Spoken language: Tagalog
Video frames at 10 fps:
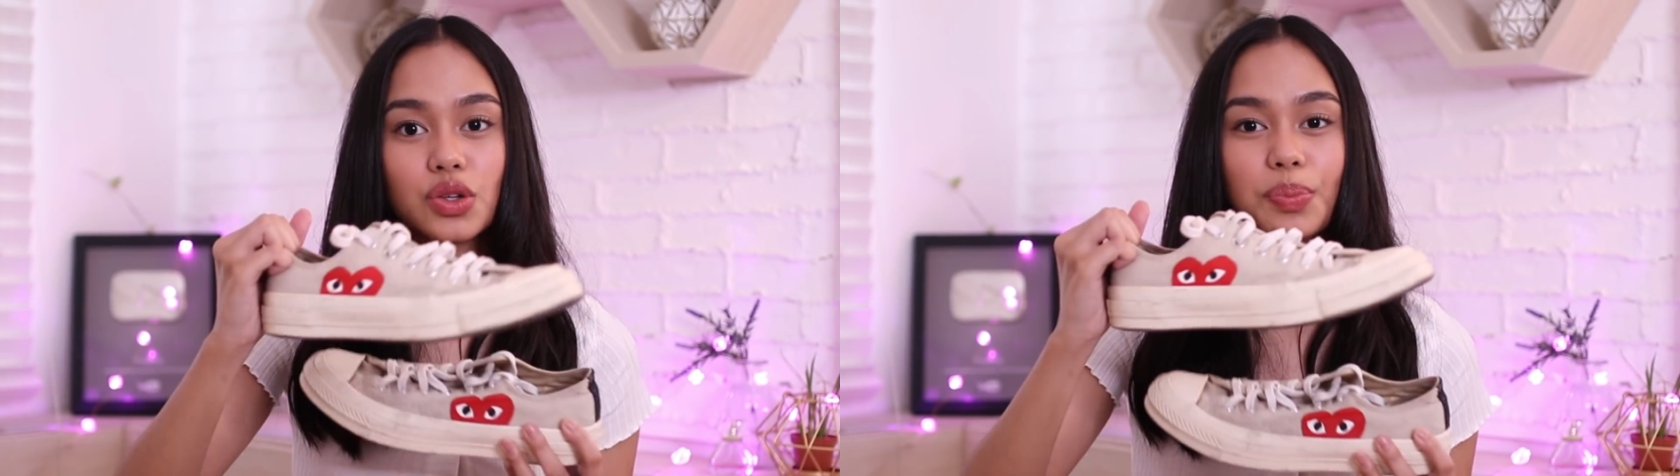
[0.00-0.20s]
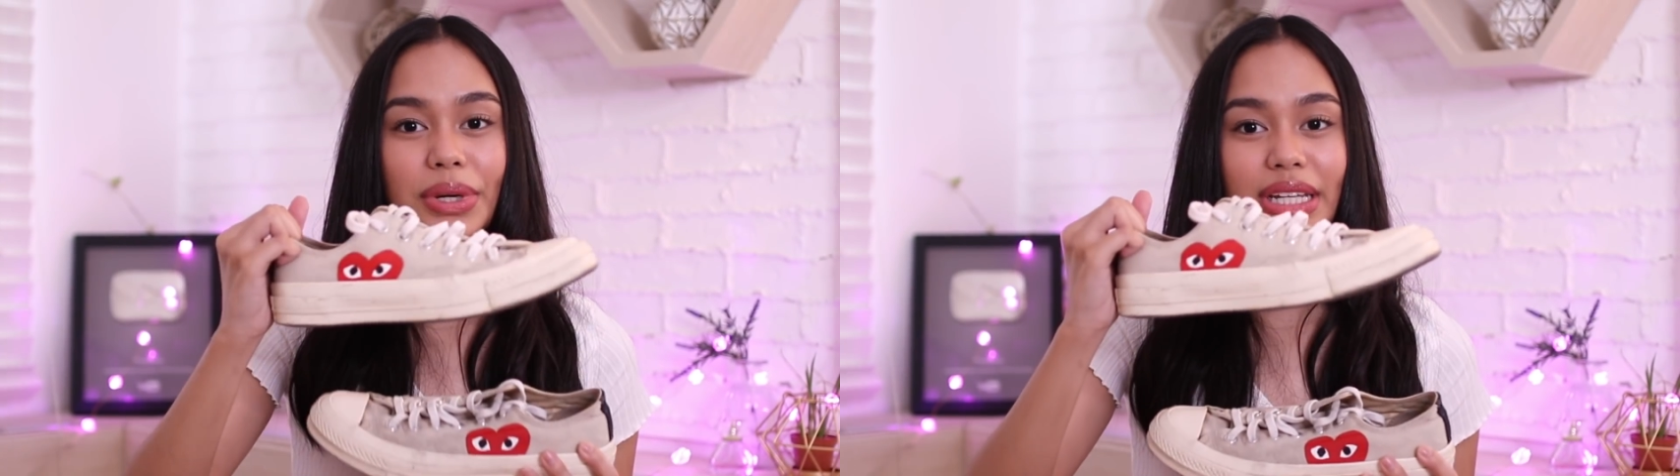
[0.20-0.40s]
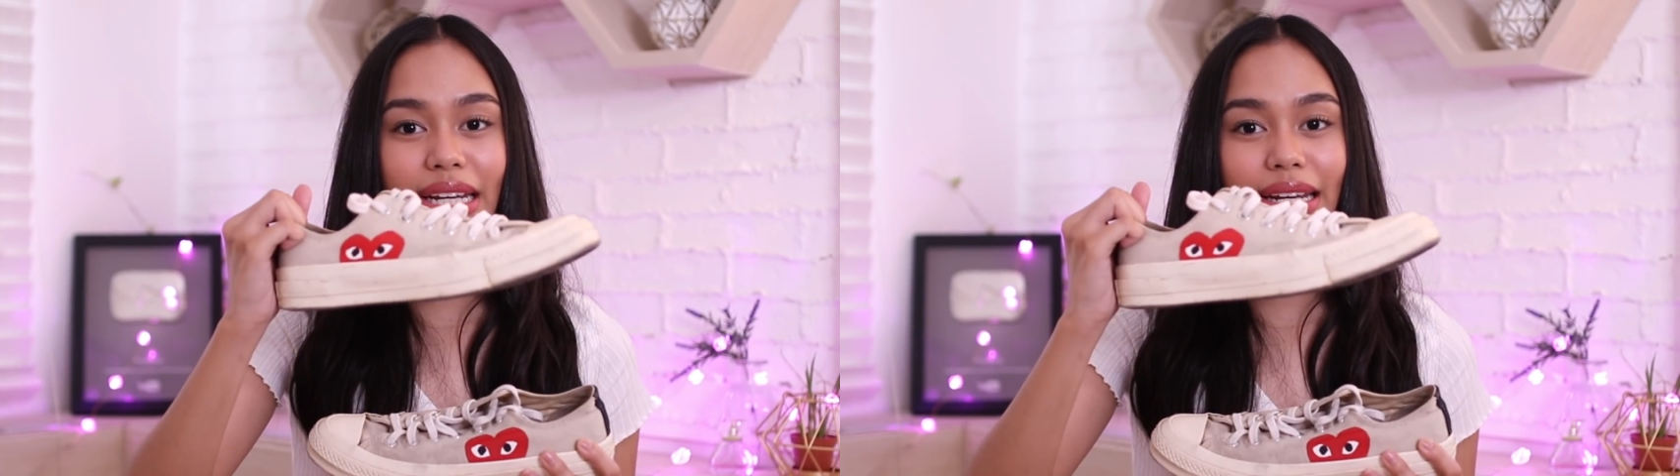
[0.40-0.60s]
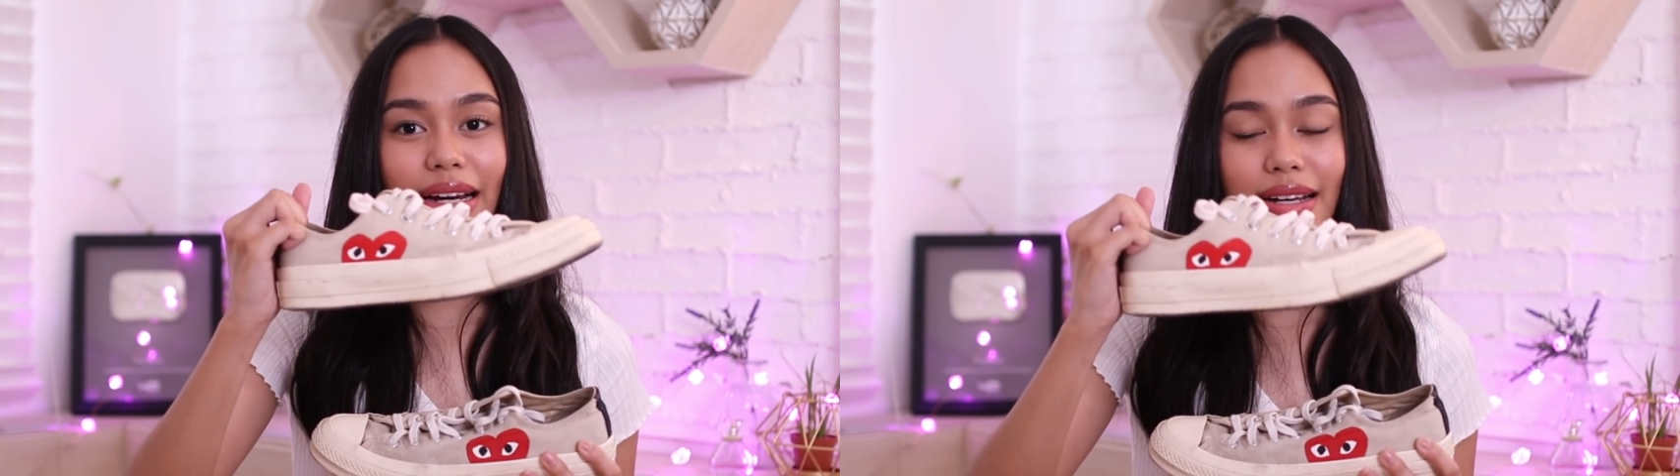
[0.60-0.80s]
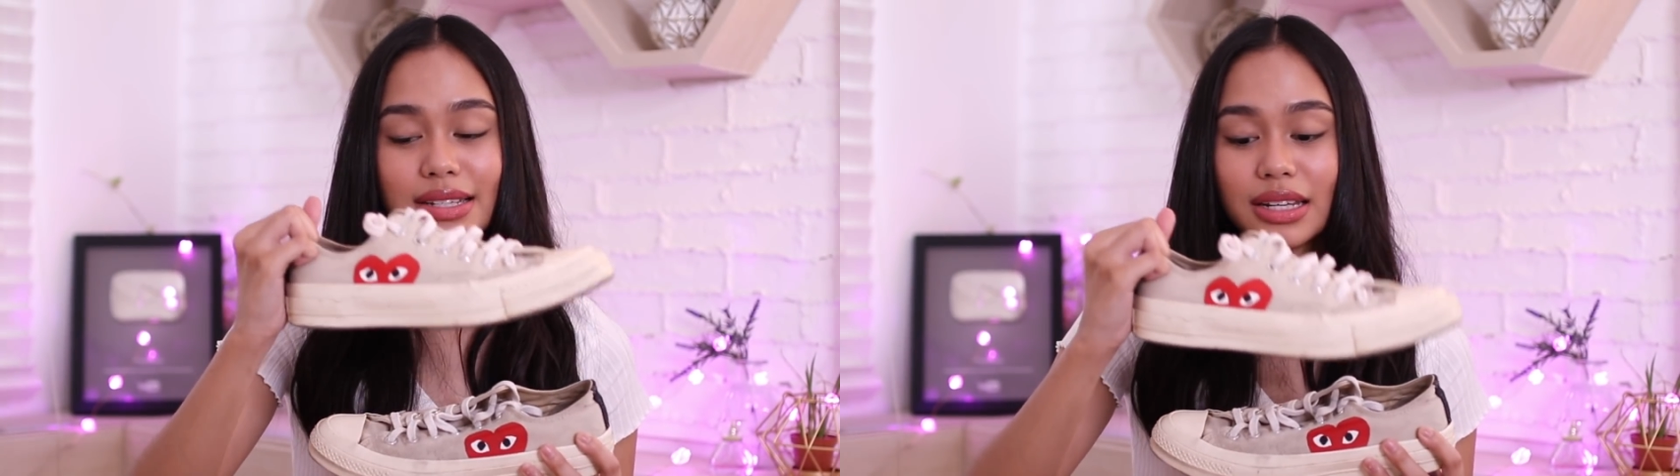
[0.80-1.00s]
Super dali
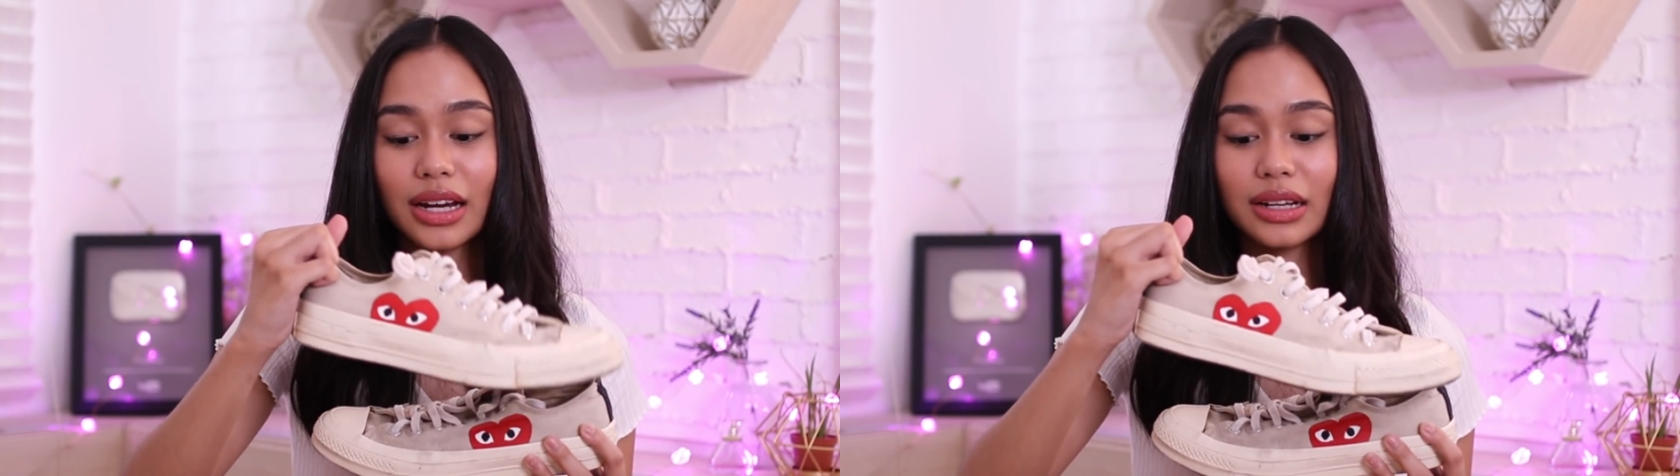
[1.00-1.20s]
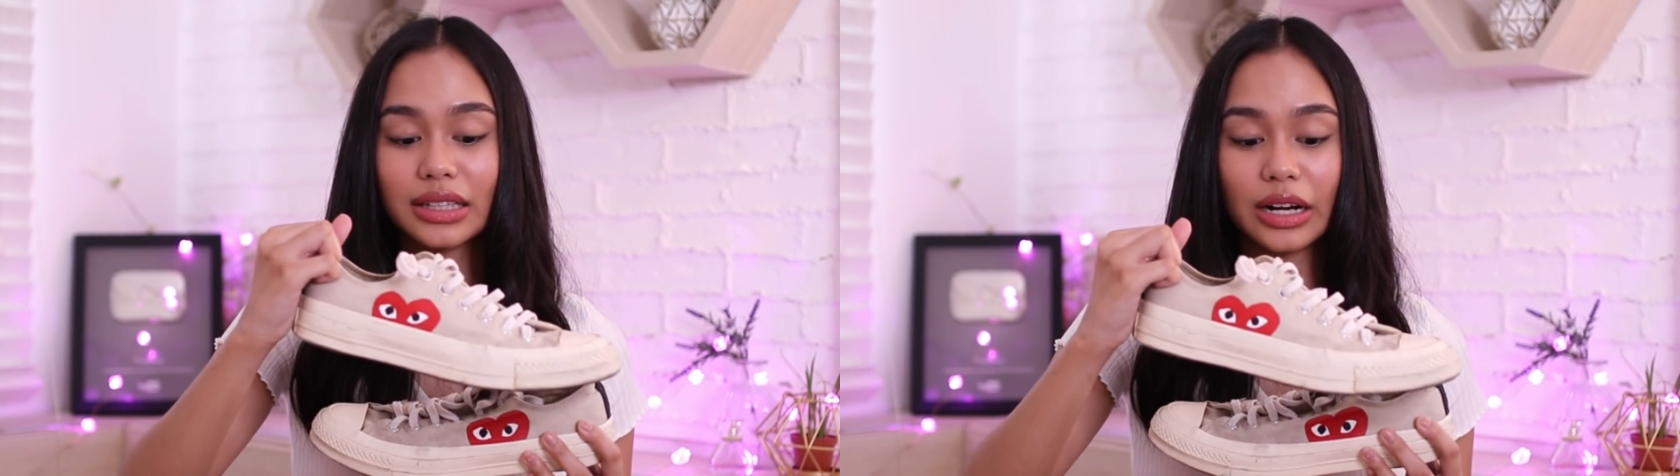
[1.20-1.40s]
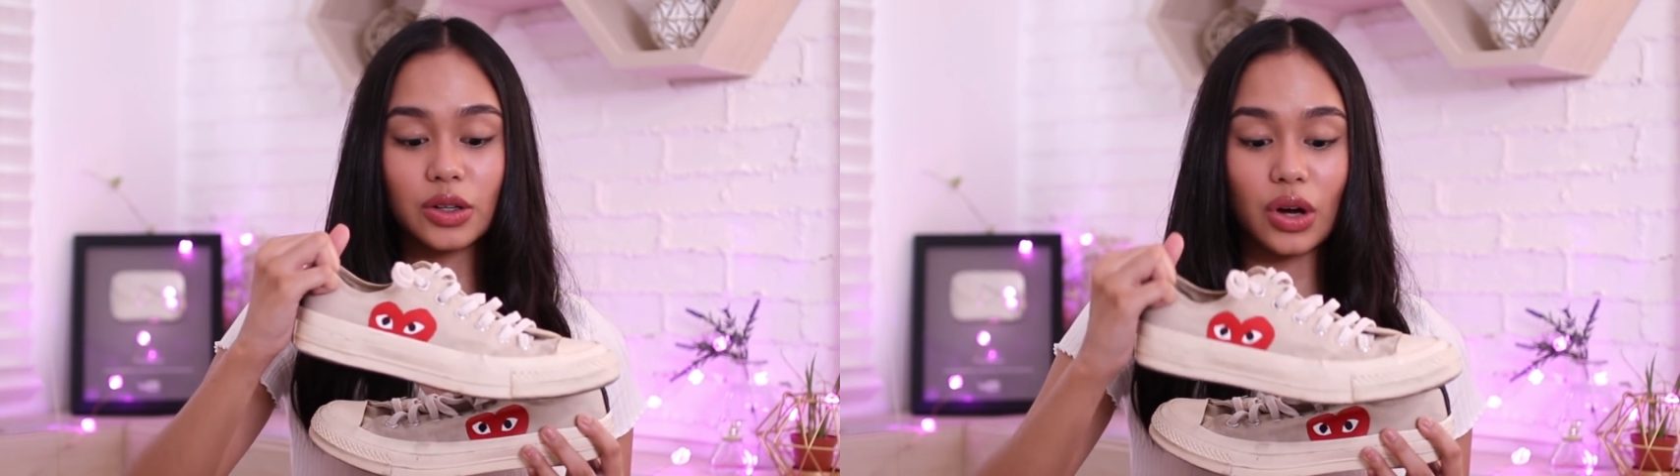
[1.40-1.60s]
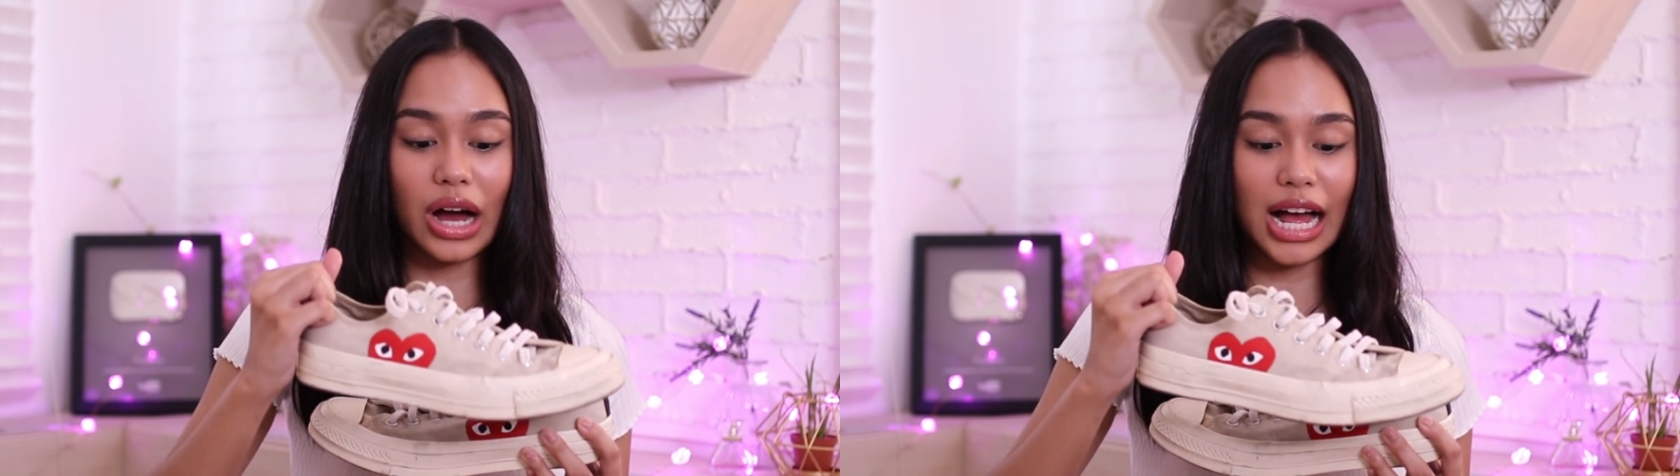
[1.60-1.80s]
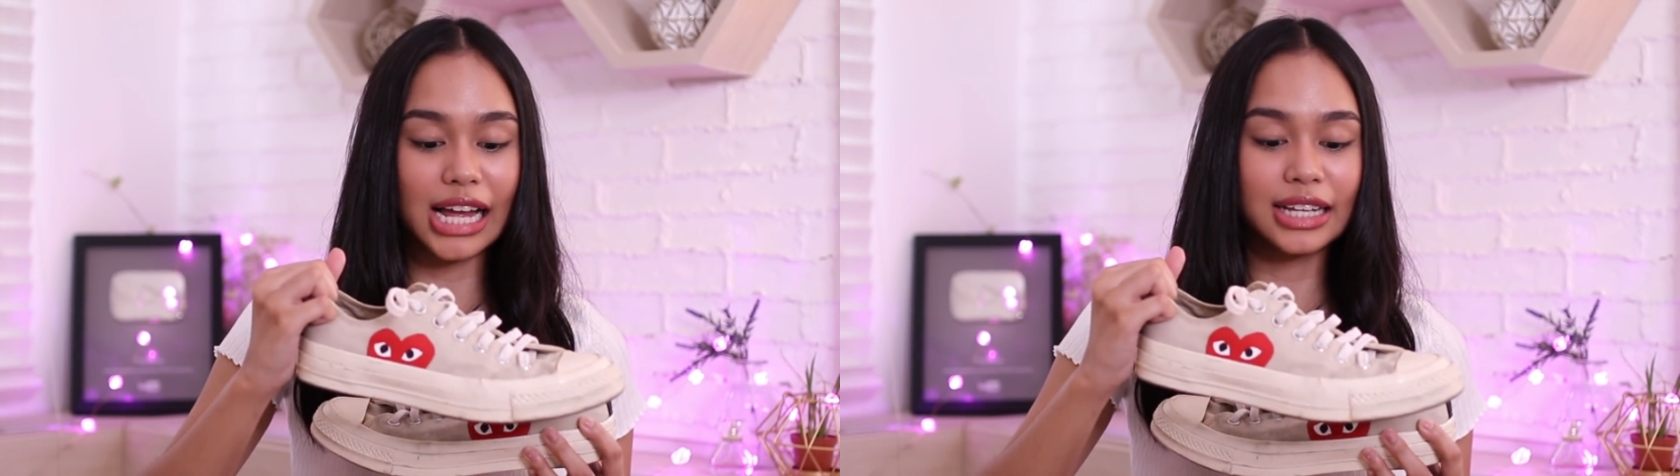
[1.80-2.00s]
lang kasi niyang
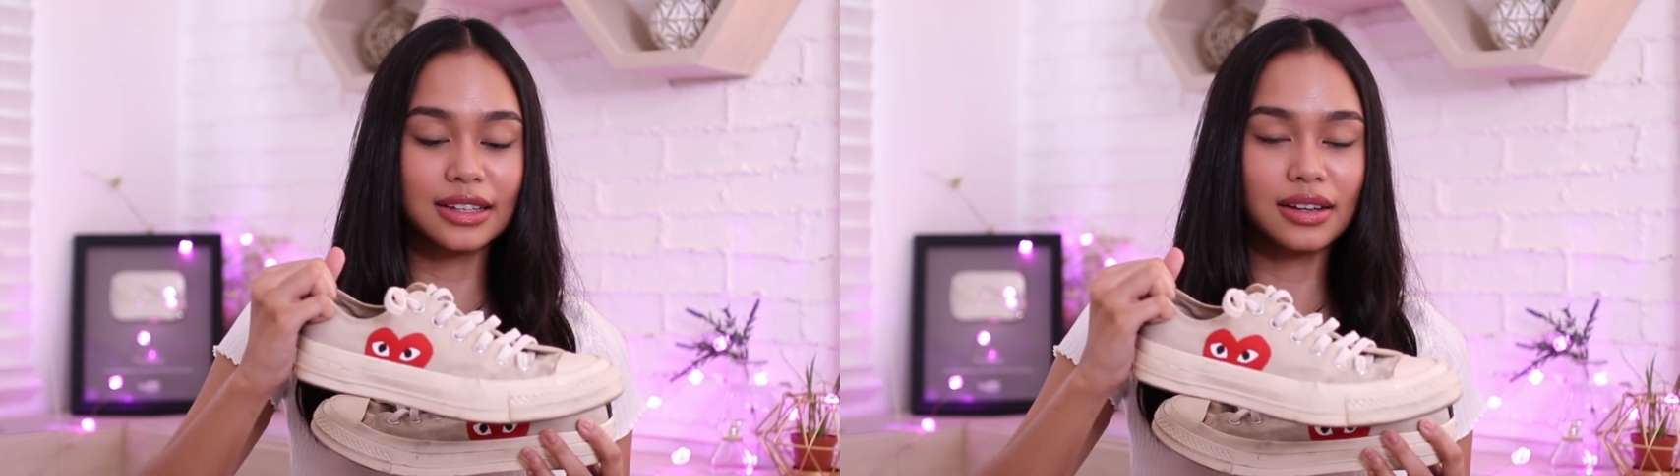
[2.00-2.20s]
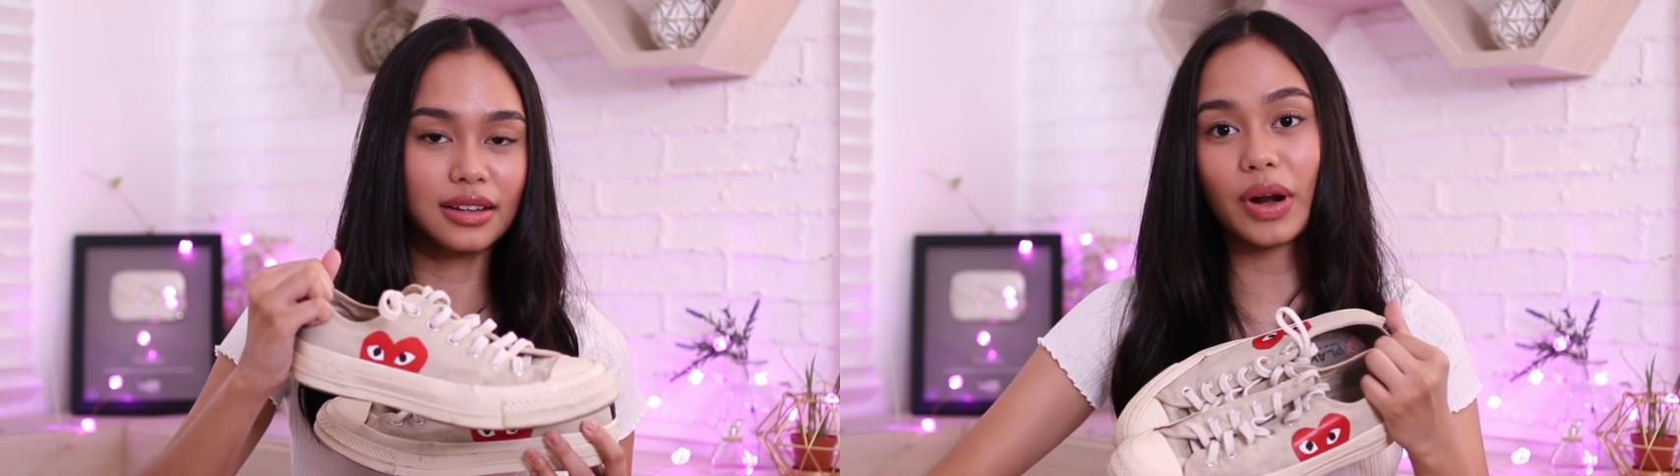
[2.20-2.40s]
ternuhan.